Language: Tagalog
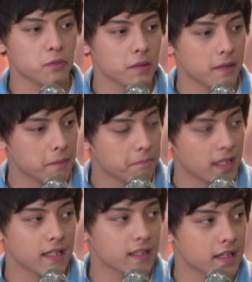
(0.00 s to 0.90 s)
mo naman ang
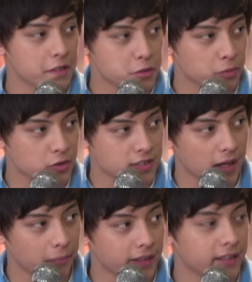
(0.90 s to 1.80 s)
pagiging
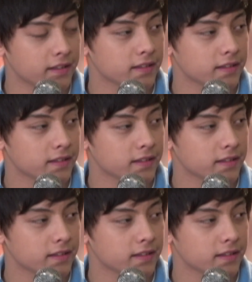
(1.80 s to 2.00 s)
irresponsable.